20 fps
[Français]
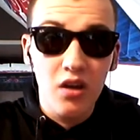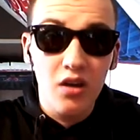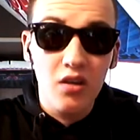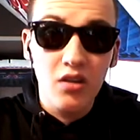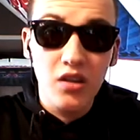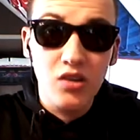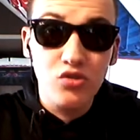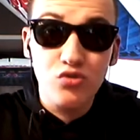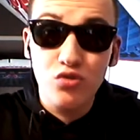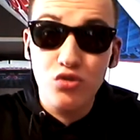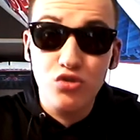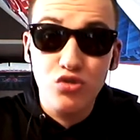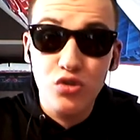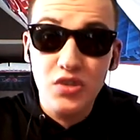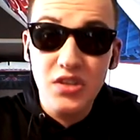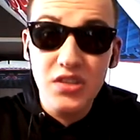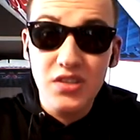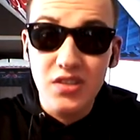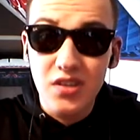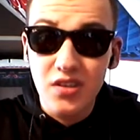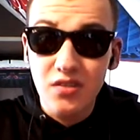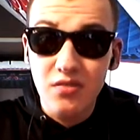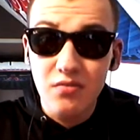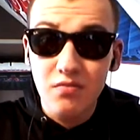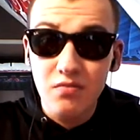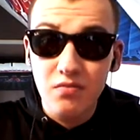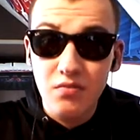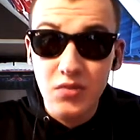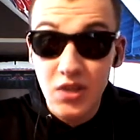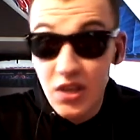qu'est-ce que je te dise
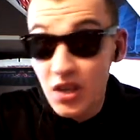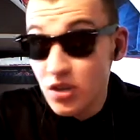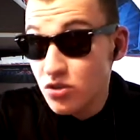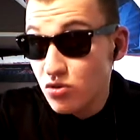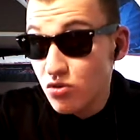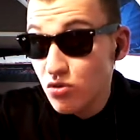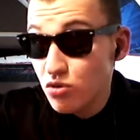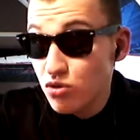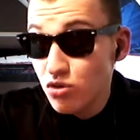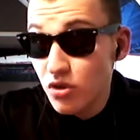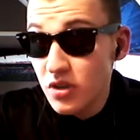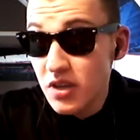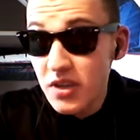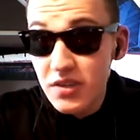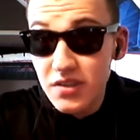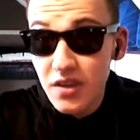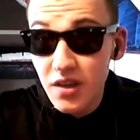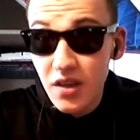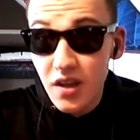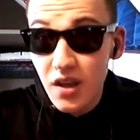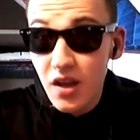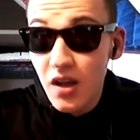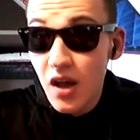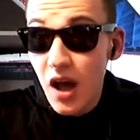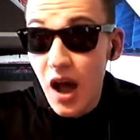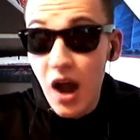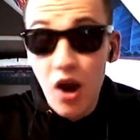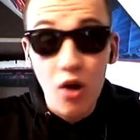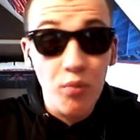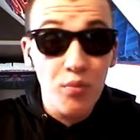Qu'est-ce que je te dise
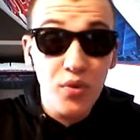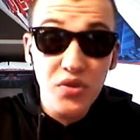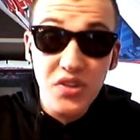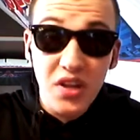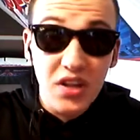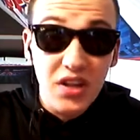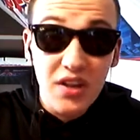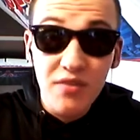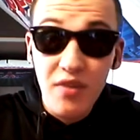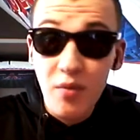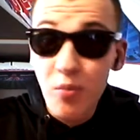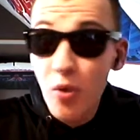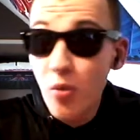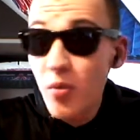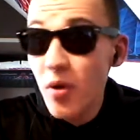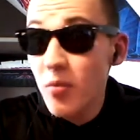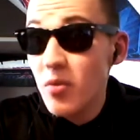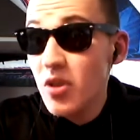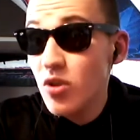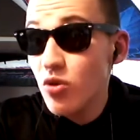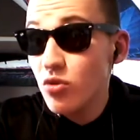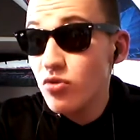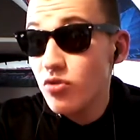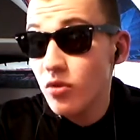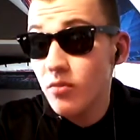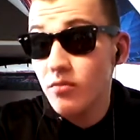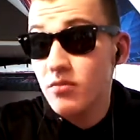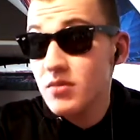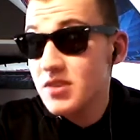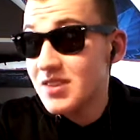alors peut-être les 20 premières minutes,
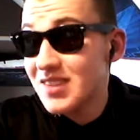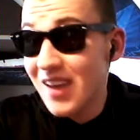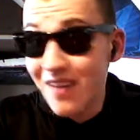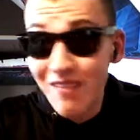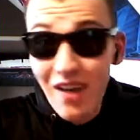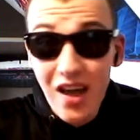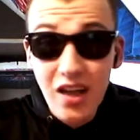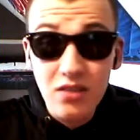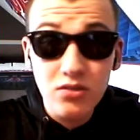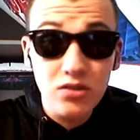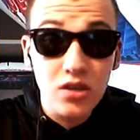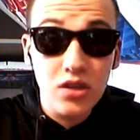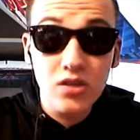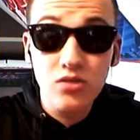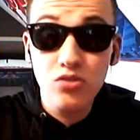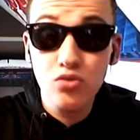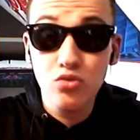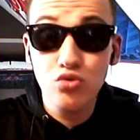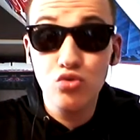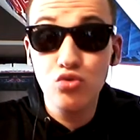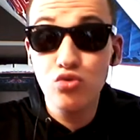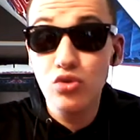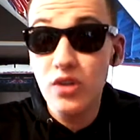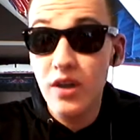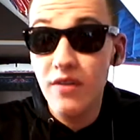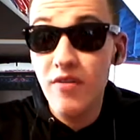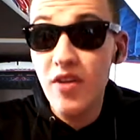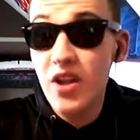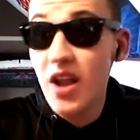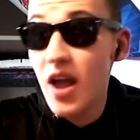ça va, tu,
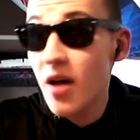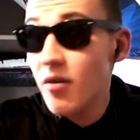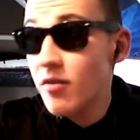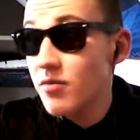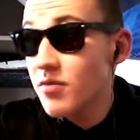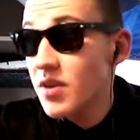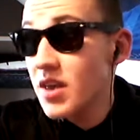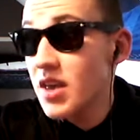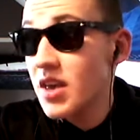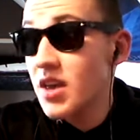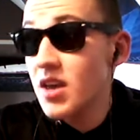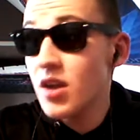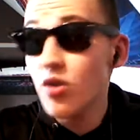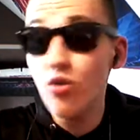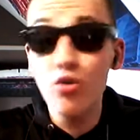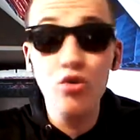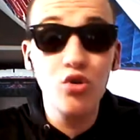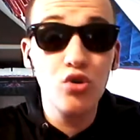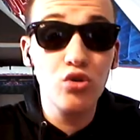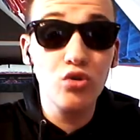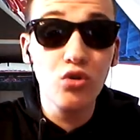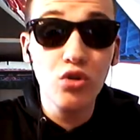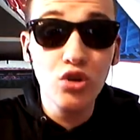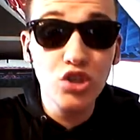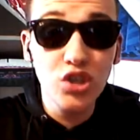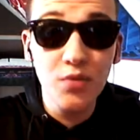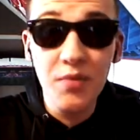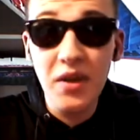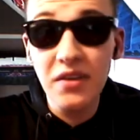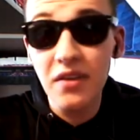avais de l'envie, le, le
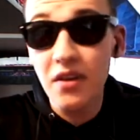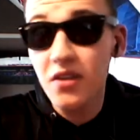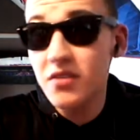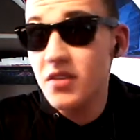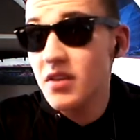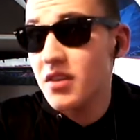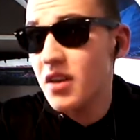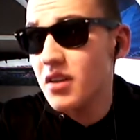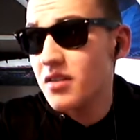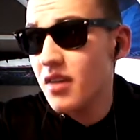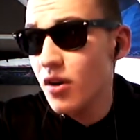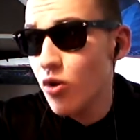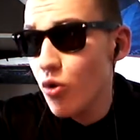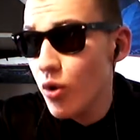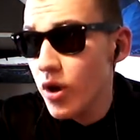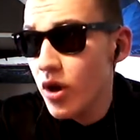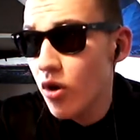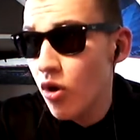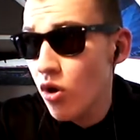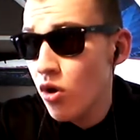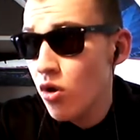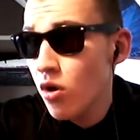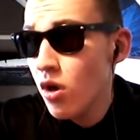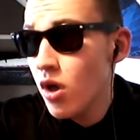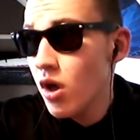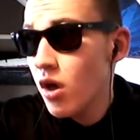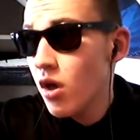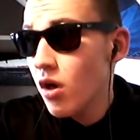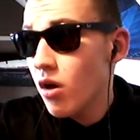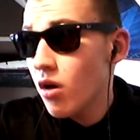schéma tactique était cohérent,
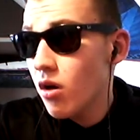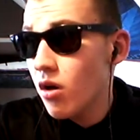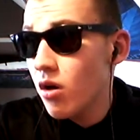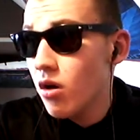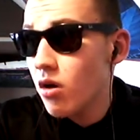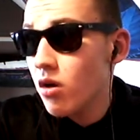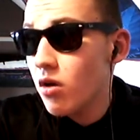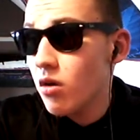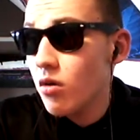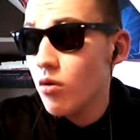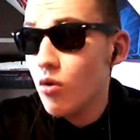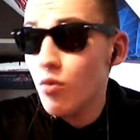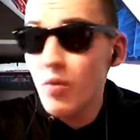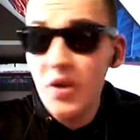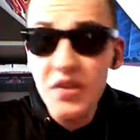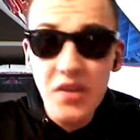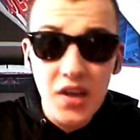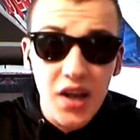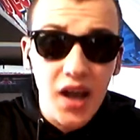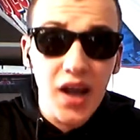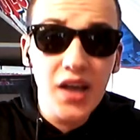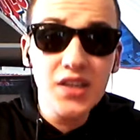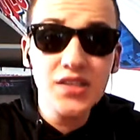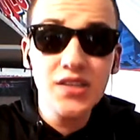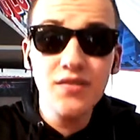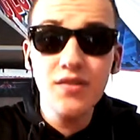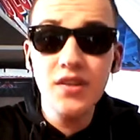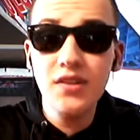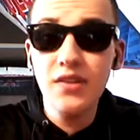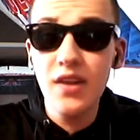euh, on mettait de
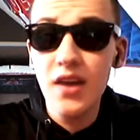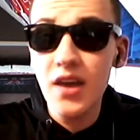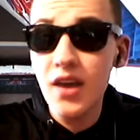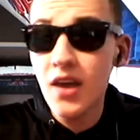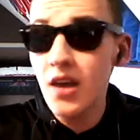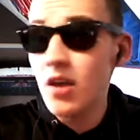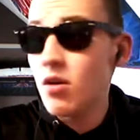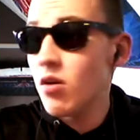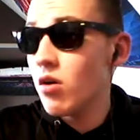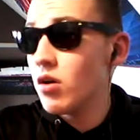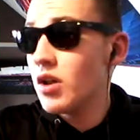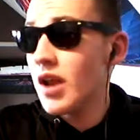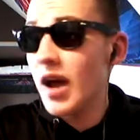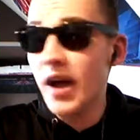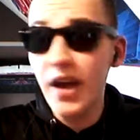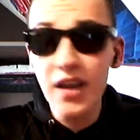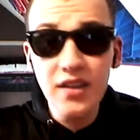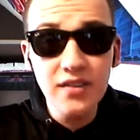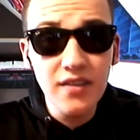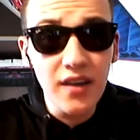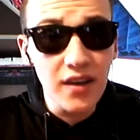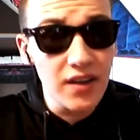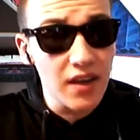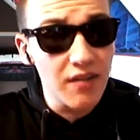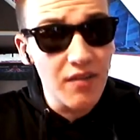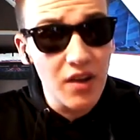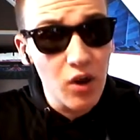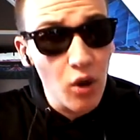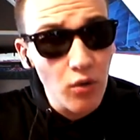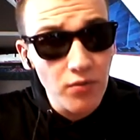l'agressivité, euh, de la grinta, il y
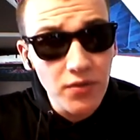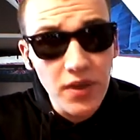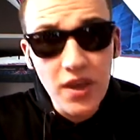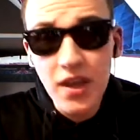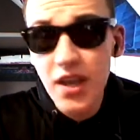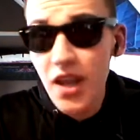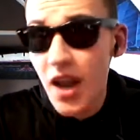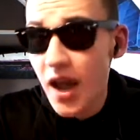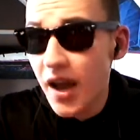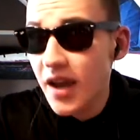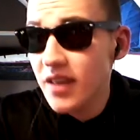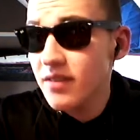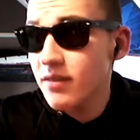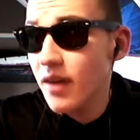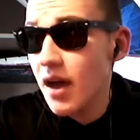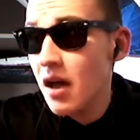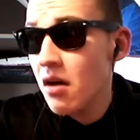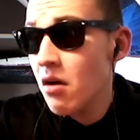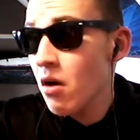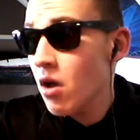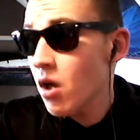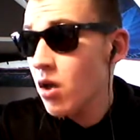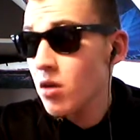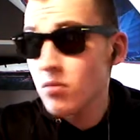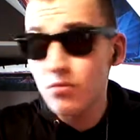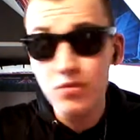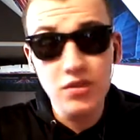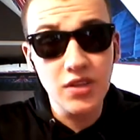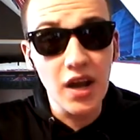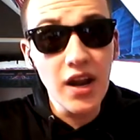avait de l'envie, la grinta,
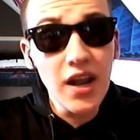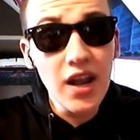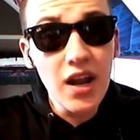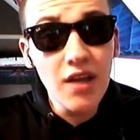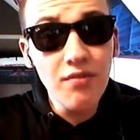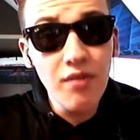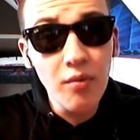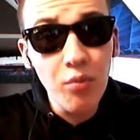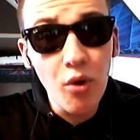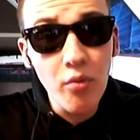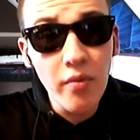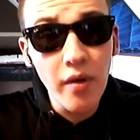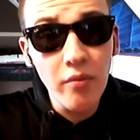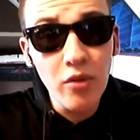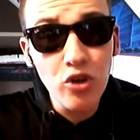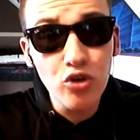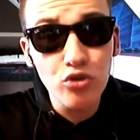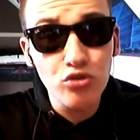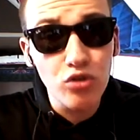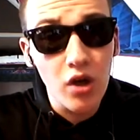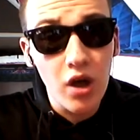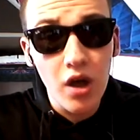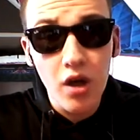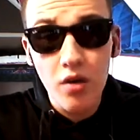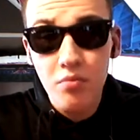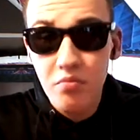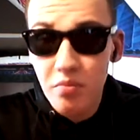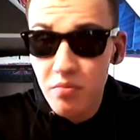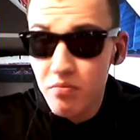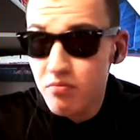ça allait les 20 premières minutes.
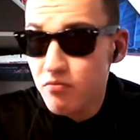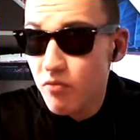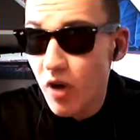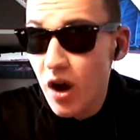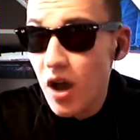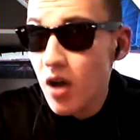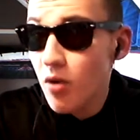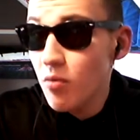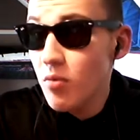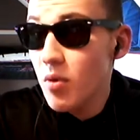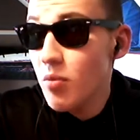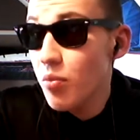Voilà, on me